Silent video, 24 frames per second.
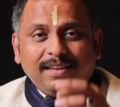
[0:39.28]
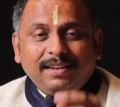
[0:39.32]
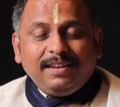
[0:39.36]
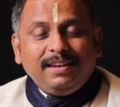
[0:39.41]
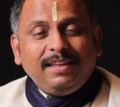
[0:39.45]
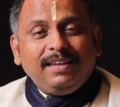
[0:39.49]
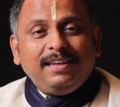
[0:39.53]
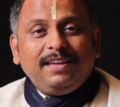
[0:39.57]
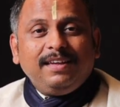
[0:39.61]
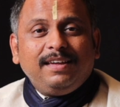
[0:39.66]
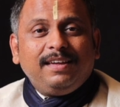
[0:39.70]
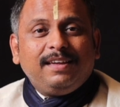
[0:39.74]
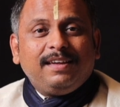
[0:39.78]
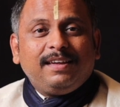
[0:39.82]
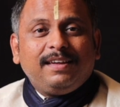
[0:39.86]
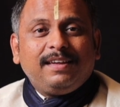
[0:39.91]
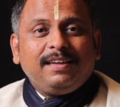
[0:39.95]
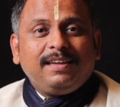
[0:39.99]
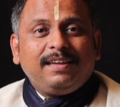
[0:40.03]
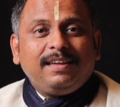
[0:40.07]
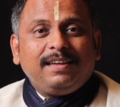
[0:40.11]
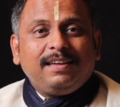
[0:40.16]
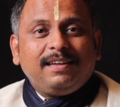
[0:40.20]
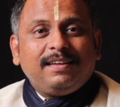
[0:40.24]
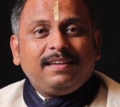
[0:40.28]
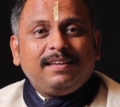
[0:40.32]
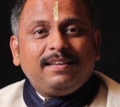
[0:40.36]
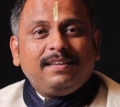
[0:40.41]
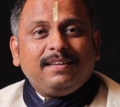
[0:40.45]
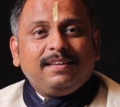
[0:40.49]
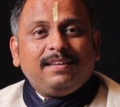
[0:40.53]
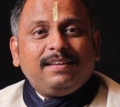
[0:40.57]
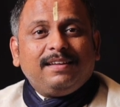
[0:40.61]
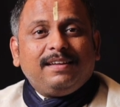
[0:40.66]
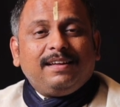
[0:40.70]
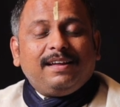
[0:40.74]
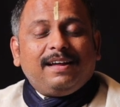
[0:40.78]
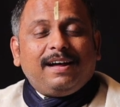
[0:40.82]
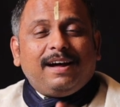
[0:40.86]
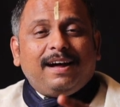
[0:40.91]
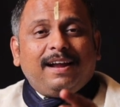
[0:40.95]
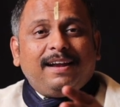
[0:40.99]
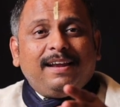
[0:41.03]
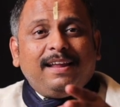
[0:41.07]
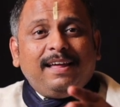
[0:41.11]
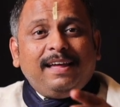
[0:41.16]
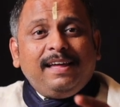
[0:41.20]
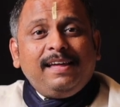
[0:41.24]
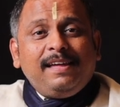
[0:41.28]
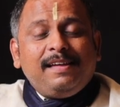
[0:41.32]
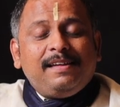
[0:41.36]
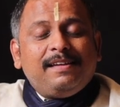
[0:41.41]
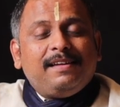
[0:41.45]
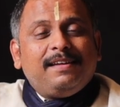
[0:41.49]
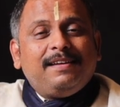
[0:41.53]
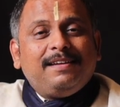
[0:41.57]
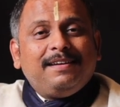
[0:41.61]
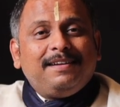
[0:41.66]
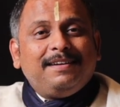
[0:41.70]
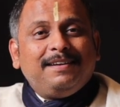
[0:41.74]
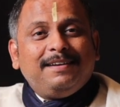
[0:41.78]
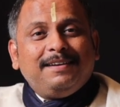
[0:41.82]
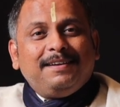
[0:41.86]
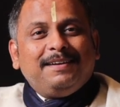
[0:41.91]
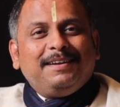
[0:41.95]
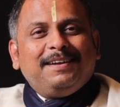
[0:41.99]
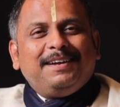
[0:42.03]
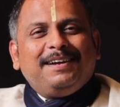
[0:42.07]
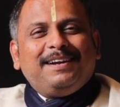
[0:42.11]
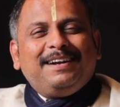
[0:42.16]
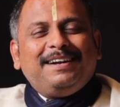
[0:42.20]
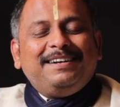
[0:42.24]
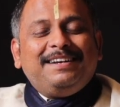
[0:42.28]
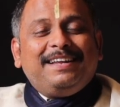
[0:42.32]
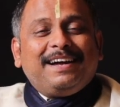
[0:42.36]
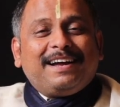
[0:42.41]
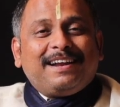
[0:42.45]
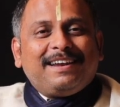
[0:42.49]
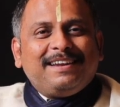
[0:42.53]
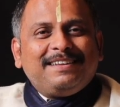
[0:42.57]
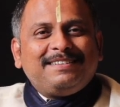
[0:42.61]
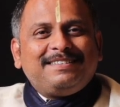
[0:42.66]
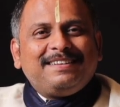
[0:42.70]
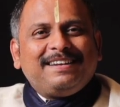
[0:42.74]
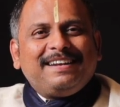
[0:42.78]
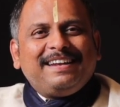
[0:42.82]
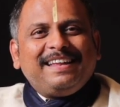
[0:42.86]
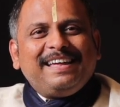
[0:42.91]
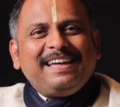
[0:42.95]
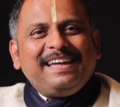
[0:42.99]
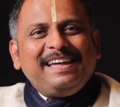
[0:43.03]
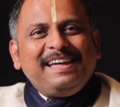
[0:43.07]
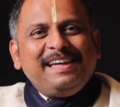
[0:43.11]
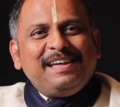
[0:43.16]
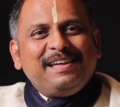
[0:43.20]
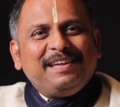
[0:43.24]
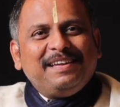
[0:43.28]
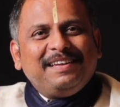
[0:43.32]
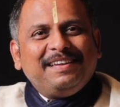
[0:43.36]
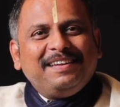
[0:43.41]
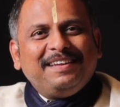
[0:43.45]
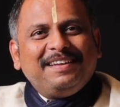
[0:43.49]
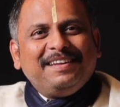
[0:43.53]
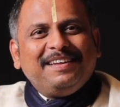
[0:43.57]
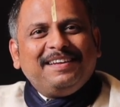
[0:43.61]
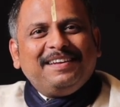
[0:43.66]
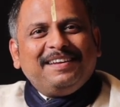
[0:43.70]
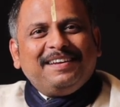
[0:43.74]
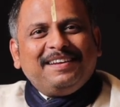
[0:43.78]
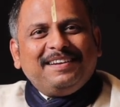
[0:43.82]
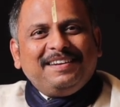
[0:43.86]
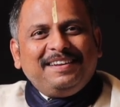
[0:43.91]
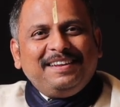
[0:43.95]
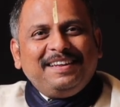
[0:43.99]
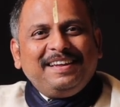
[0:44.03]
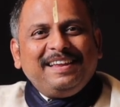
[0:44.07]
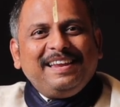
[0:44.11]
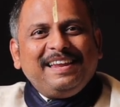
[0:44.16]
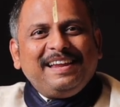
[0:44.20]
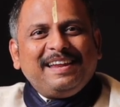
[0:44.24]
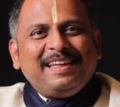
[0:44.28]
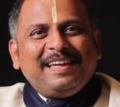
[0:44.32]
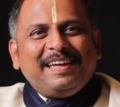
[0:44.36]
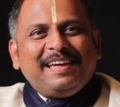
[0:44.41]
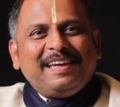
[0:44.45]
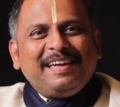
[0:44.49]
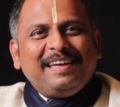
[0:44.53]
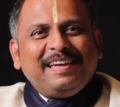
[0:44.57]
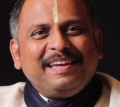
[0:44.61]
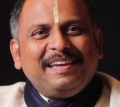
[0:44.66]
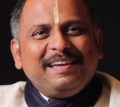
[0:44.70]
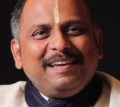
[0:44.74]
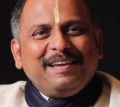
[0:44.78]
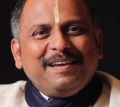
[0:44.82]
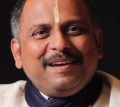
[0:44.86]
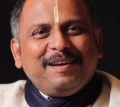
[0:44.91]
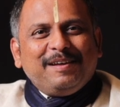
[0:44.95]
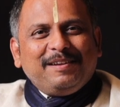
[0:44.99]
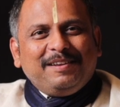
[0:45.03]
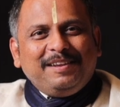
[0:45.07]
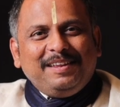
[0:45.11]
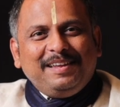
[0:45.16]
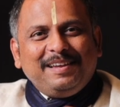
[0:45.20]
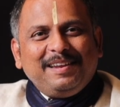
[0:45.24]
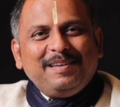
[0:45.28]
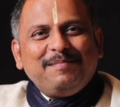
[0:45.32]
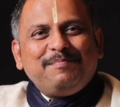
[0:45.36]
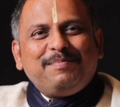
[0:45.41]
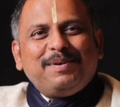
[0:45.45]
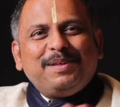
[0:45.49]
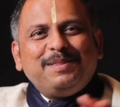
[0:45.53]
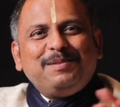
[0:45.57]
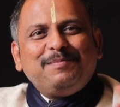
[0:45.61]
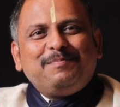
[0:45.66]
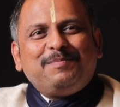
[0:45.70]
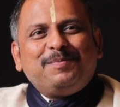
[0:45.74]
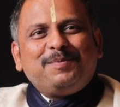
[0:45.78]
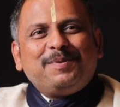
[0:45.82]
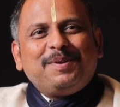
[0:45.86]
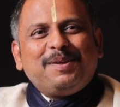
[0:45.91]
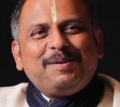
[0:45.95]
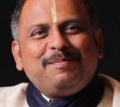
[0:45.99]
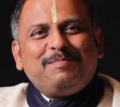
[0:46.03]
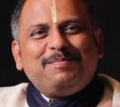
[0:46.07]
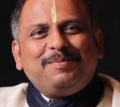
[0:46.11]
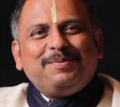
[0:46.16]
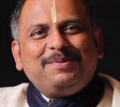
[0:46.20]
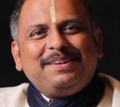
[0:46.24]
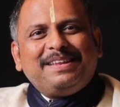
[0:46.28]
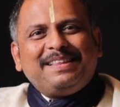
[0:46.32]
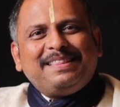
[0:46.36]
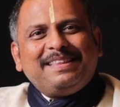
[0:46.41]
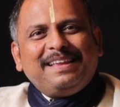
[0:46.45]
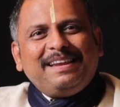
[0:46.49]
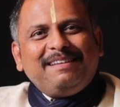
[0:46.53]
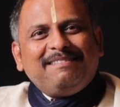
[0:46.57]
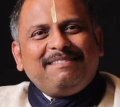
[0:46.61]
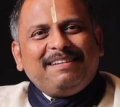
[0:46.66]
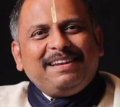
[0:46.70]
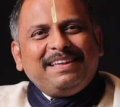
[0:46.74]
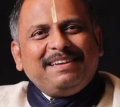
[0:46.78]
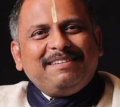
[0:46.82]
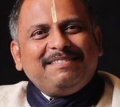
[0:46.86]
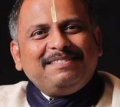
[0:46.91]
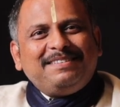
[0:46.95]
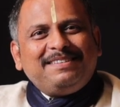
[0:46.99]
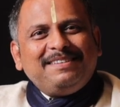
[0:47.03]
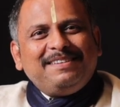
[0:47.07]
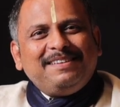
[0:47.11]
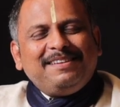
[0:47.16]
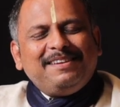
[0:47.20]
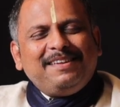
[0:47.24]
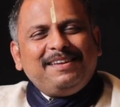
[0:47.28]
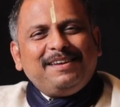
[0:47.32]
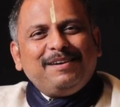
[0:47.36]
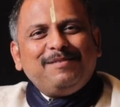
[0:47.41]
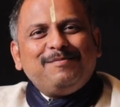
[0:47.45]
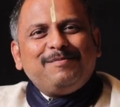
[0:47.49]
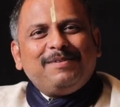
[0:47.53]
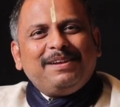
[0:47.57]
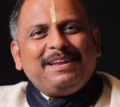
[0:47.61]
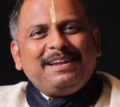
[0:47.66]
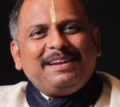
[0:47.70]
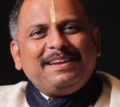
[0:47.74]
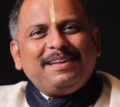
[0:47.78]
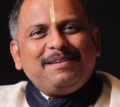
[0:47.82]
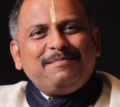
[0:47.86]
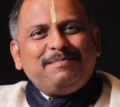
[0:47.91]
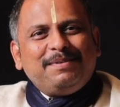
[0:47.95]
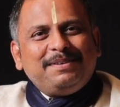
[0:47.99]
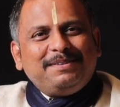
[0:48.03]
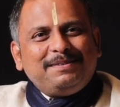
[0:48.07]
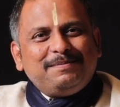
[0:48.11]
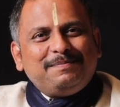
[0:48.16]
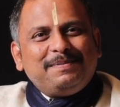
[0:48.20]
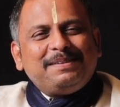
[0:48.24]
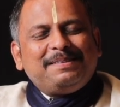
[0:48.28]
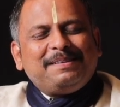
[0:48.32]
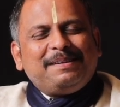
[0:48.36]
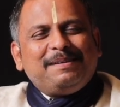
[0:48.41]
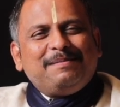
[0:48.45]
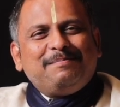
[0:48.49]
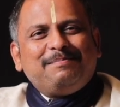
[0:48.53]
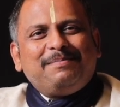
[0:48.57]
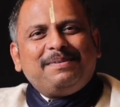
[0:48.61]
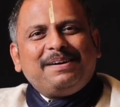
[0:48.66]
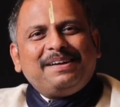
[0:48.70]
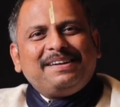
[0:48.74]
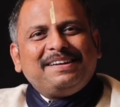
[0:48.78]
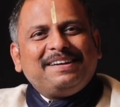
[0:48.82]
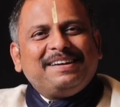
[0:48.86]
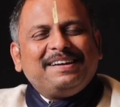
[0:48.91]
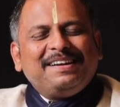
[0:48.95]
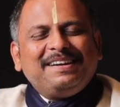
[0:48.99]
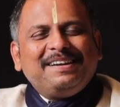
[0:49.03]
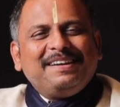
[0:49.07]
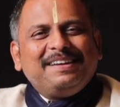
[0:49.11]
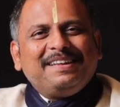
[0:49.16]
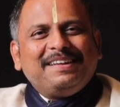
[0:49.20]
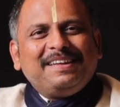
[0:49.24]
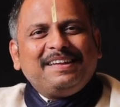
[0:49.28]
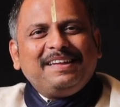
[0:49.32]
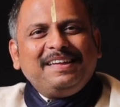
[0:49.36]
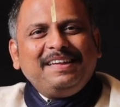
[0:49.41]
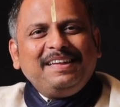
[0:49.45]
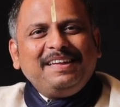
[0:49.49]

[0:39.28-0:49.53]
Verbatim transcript: இன்றைக்கி அண்ணே டக்லஸ் அண்ணே நீங்களாண்ணே நீங்களே பார்த்து போனால் போதுன்னு அந்தால வேலைக்கு வச்சுருக்கிறீங்க உங்களை என்ன பேச்சு பேசுகிறான் பாருங்கன்னு